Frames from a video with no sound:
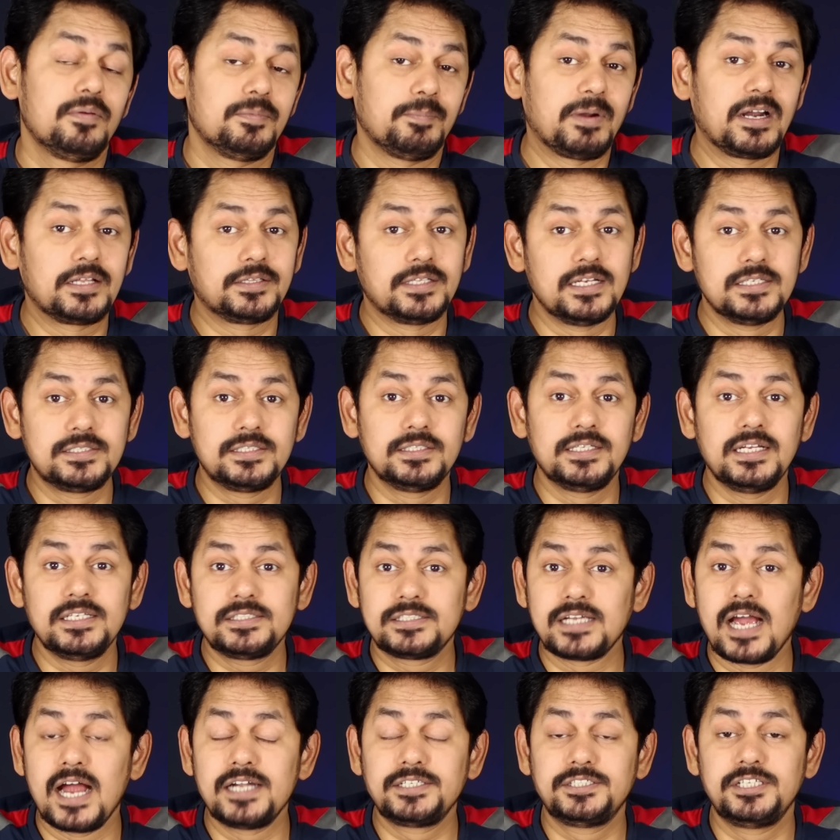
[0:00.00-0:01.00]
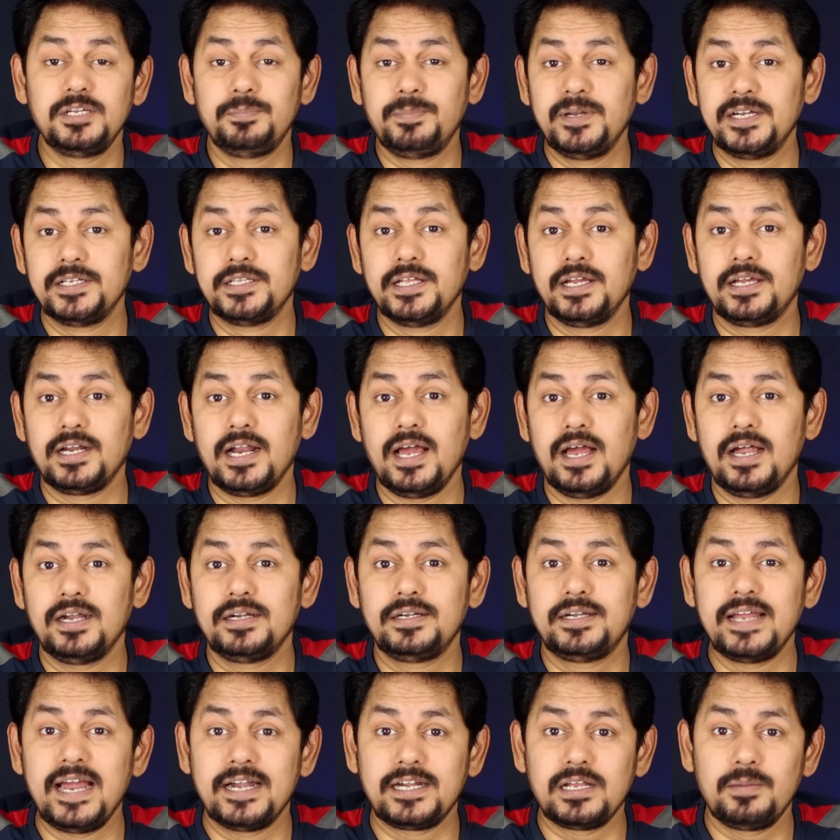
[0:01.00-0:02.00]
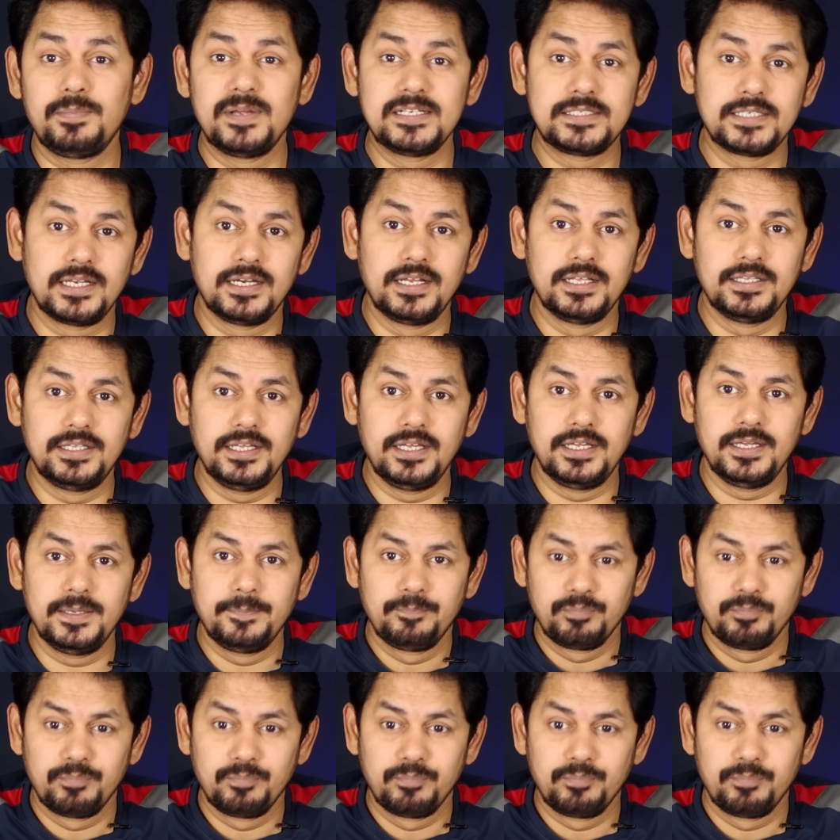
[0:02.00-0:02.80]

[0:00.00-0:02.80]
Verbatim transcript: మనకు తెలిసిందే చాట్ జీపీటీ దగ్గర డేటాబేస్ అనేది